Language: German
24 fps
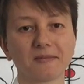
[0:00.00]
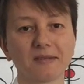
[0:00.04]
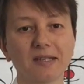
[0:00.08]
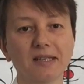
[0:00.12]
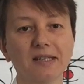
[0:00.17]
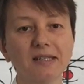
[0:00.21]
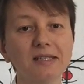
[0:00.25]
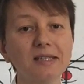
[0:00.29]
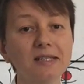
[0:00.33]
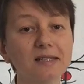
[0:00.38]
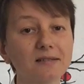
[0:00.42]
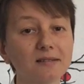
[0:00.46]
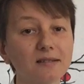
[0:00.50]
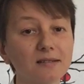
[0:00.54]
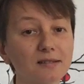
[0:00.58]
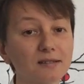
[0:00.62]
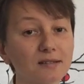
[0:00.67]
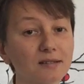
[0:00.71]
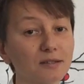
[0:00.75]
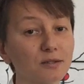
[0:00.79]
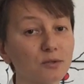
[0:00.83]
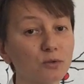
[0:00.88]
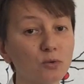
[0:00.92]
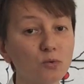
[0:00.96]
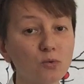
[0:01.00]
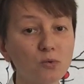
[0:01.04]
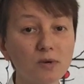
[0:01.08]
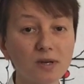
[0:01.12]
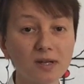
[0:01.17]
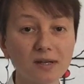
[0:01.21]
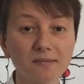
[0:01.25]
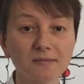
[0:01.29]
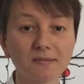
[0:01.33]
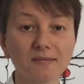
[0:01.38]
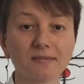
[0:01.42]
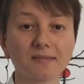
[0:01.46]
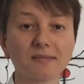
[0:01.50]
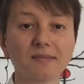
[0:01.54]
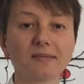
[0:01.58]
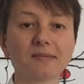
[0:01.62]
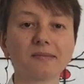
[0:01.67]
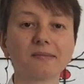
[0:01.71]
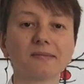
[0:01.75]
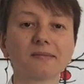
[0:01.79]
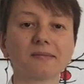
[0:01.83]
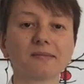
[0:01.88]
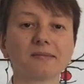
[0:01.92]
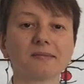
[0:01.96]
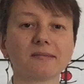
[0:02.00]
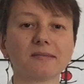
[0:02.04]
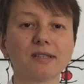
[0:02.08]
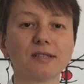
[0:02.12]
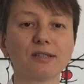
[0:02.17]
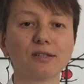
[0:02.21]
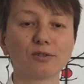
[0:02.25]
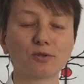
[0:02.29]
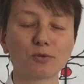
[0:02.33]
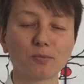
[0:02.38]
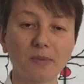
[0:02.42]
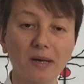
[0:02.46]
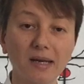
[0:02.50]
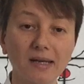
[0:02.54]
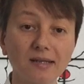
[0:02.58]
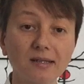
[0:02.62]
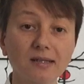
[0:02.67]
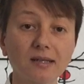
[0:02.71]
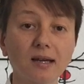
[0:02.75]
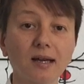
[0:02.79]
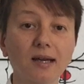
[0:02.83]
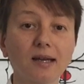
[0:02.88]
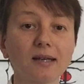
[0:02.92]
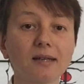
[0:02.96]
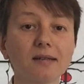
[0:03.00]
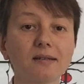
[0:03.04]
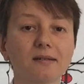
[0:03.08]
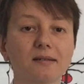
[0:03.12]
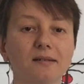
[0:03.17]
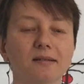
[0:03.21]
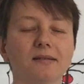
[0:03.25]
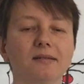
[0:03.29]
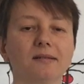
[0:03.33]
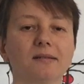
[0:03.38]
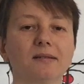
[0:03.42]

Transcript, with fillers: Genießt es in Ruhe, in Entspanntheit.